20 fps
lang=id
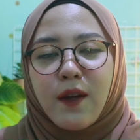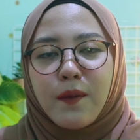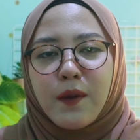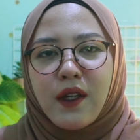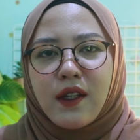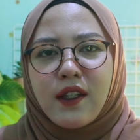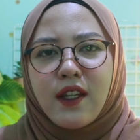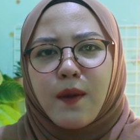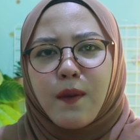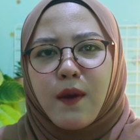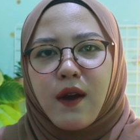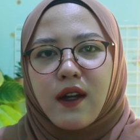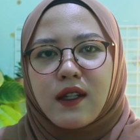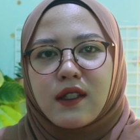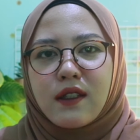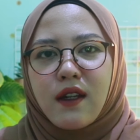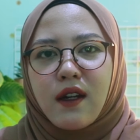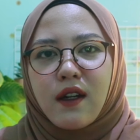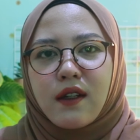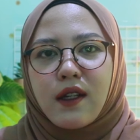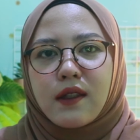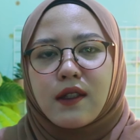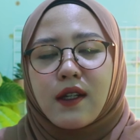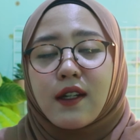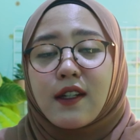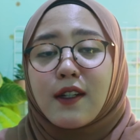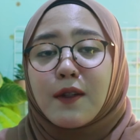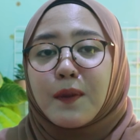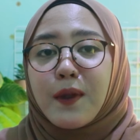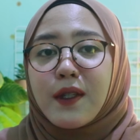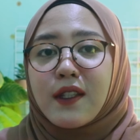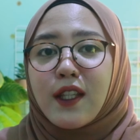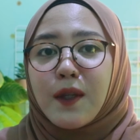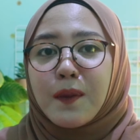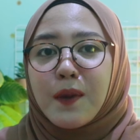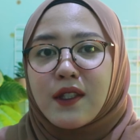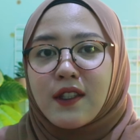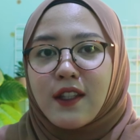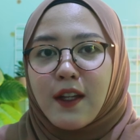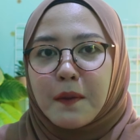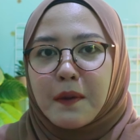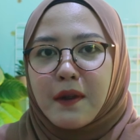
yang dia bahkan jarang datang ke pesta-pesta,